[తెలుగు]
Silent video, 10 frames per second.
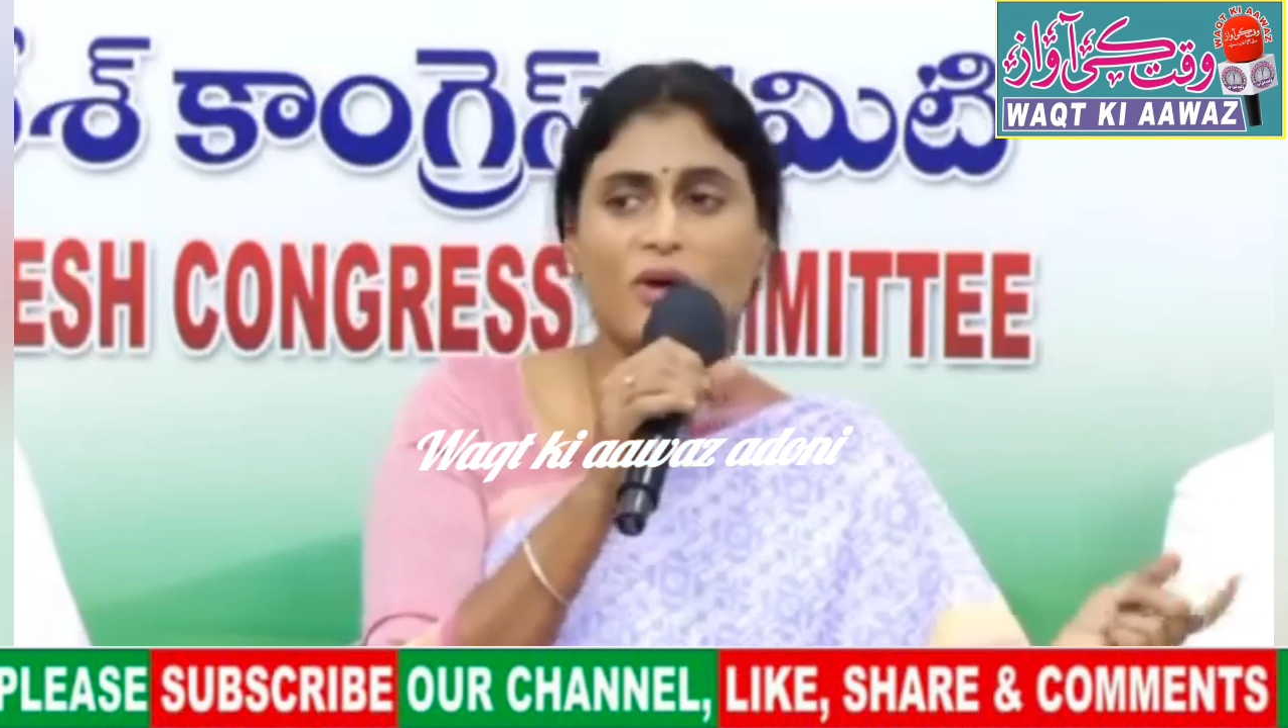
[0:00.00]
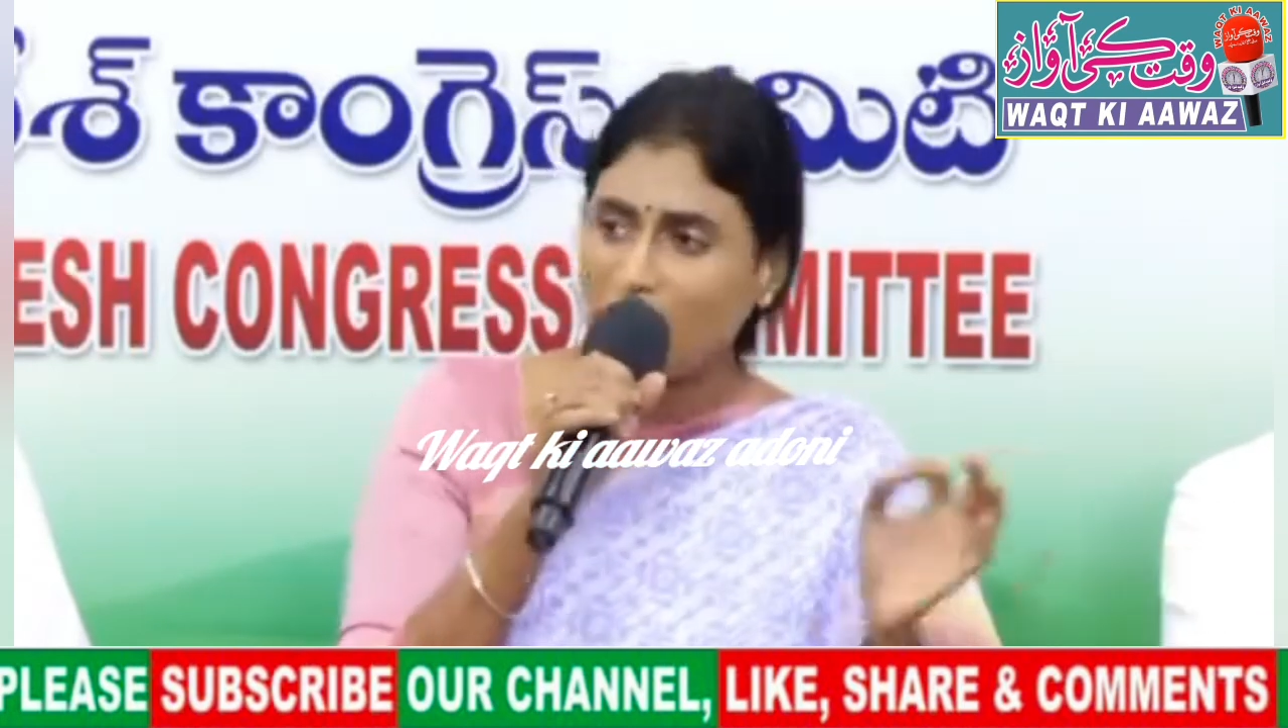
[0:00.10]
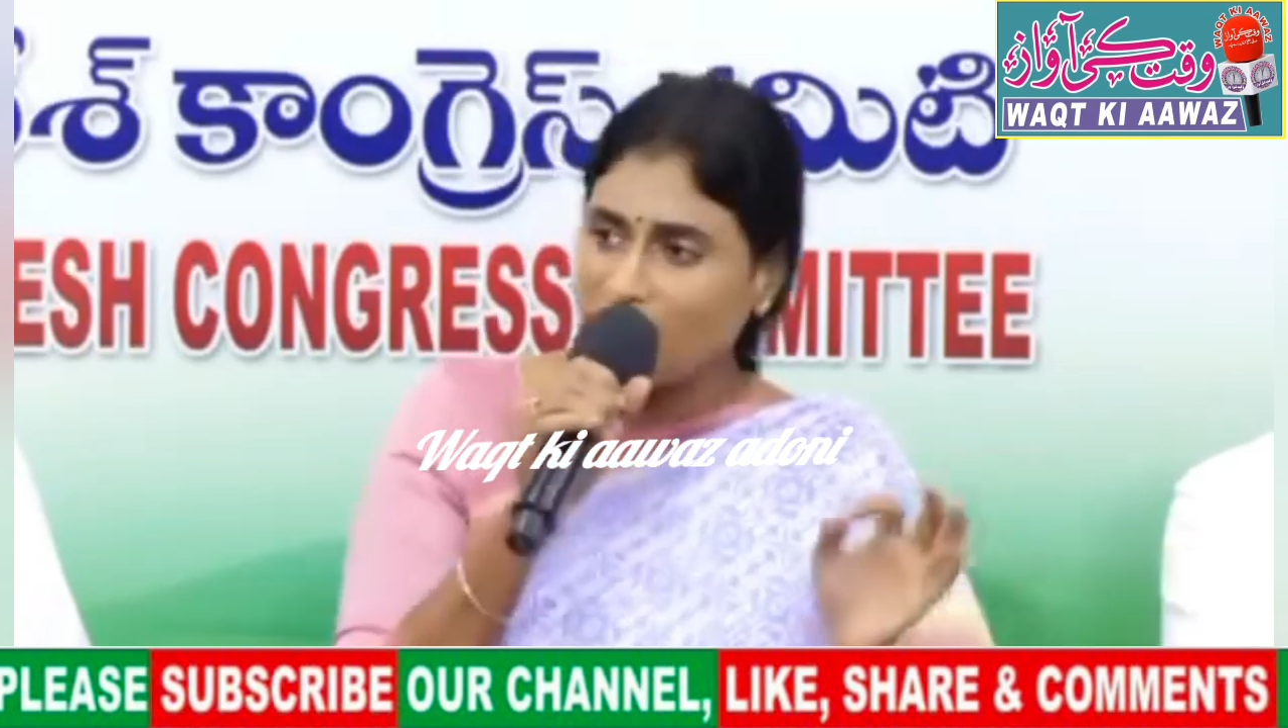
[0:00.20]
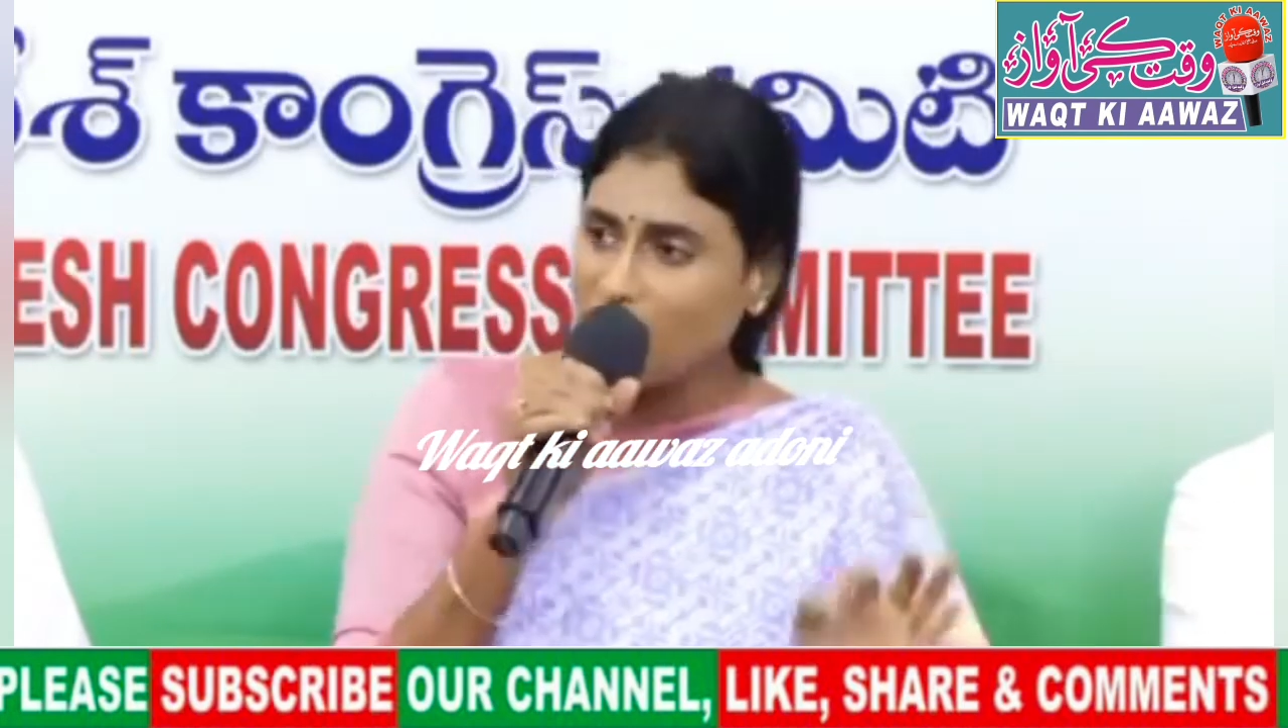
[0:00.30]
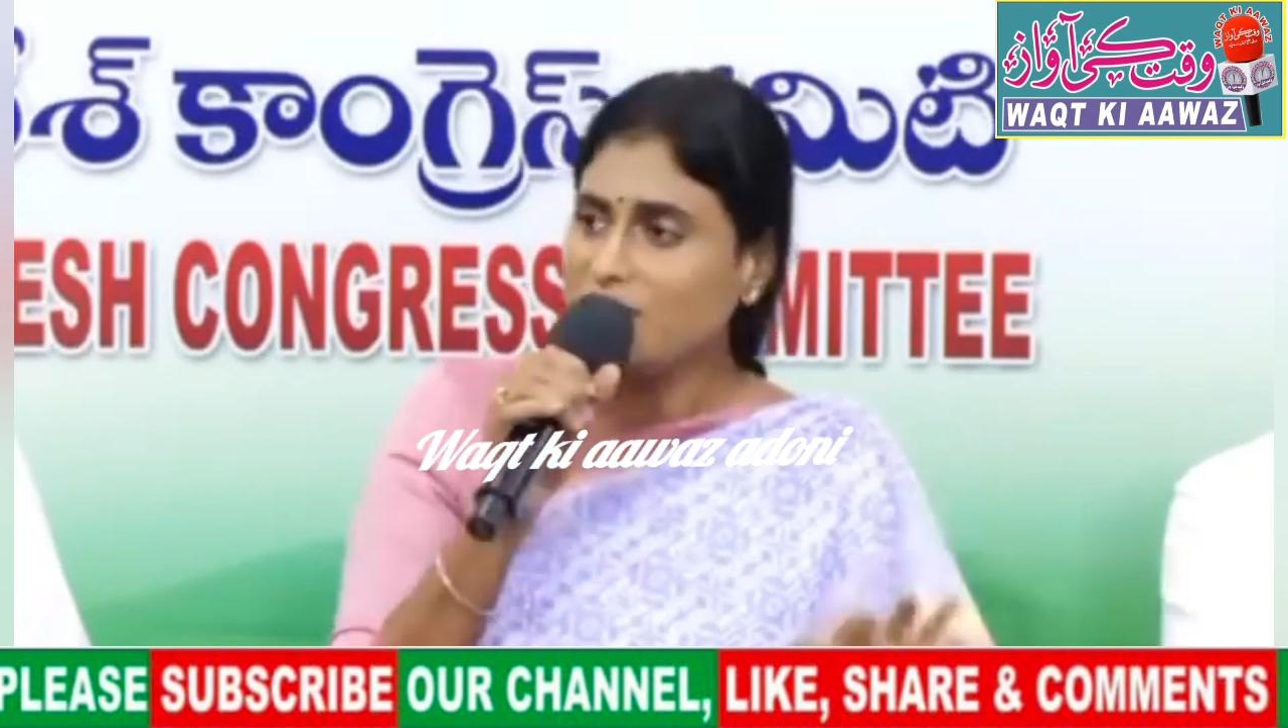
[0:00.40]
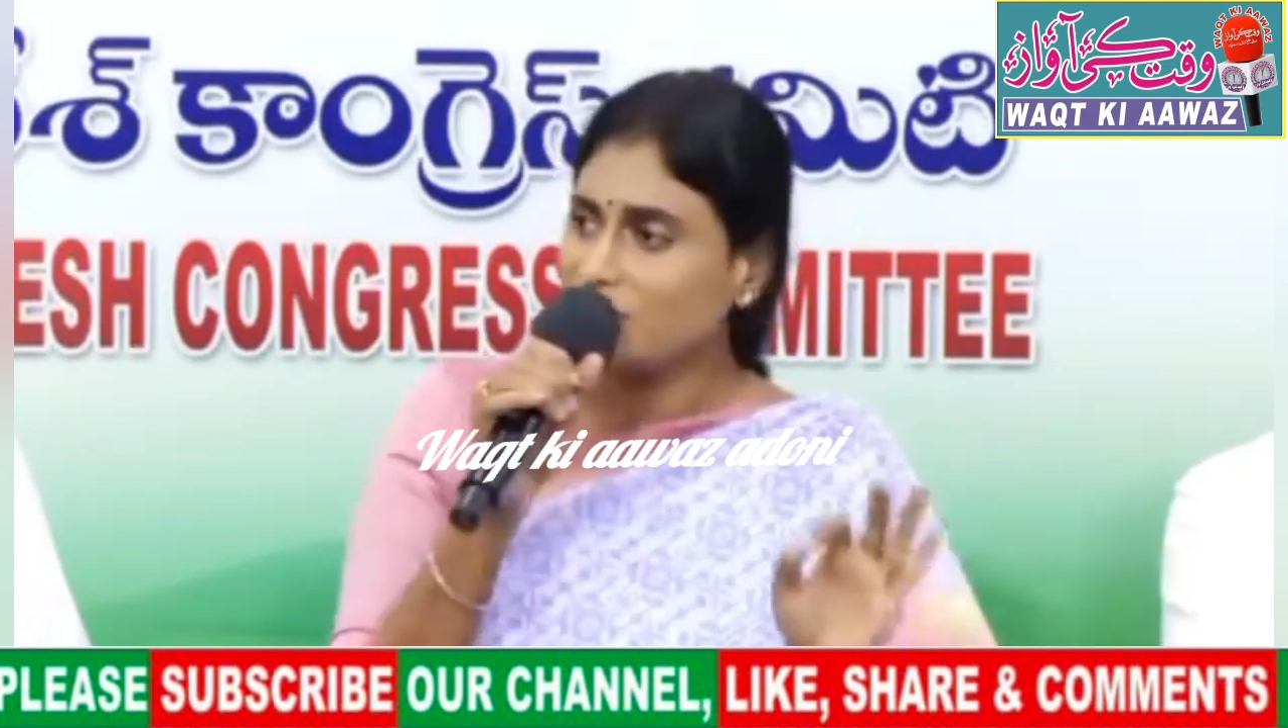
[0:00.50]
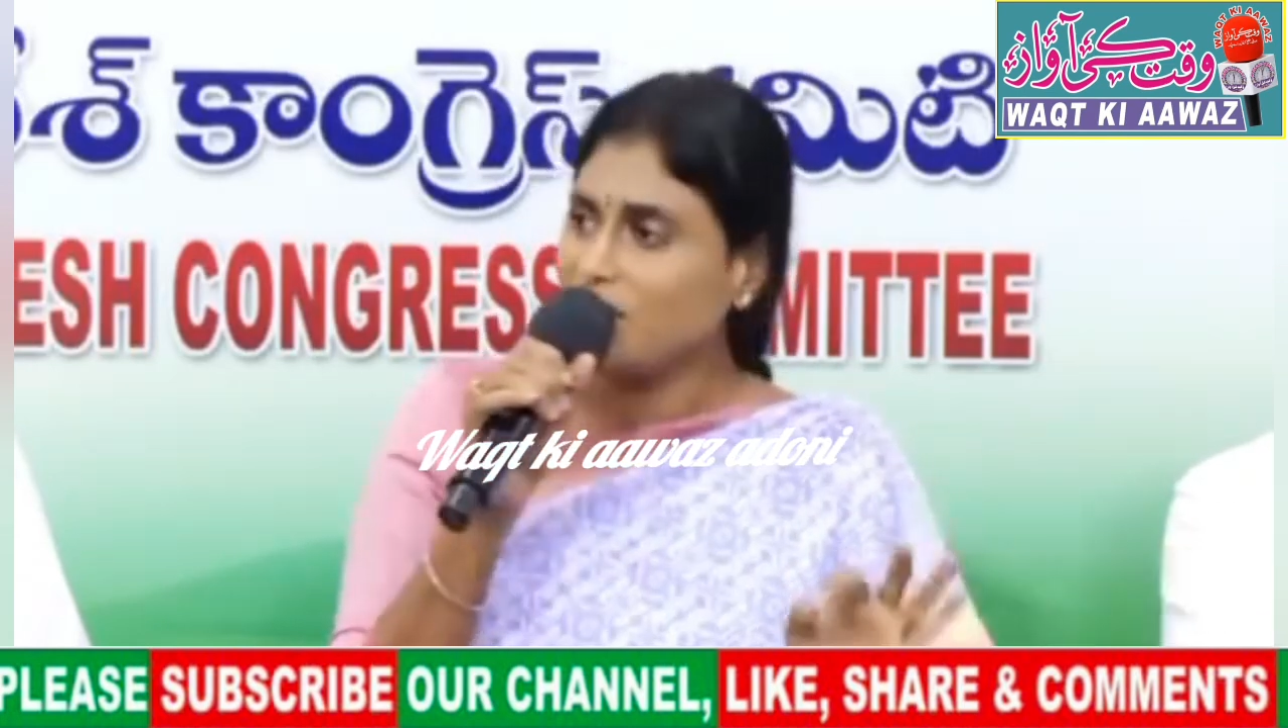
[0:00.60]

అక్కడ ఐదు